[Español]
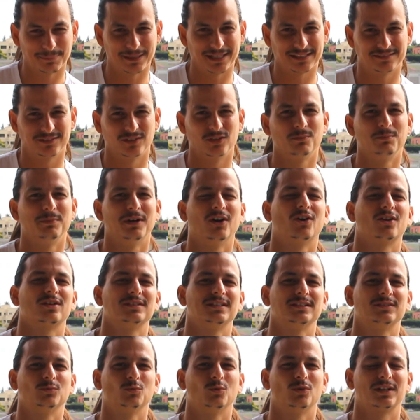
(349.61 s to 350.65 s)
para ser un
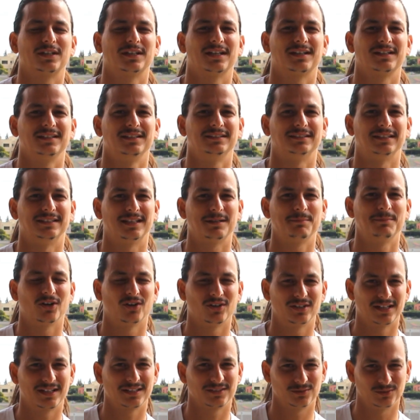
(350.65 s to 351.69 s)
mejor networker y tener
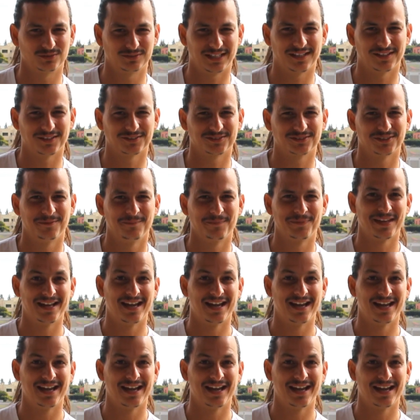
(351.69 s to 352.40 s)
mejores resultados.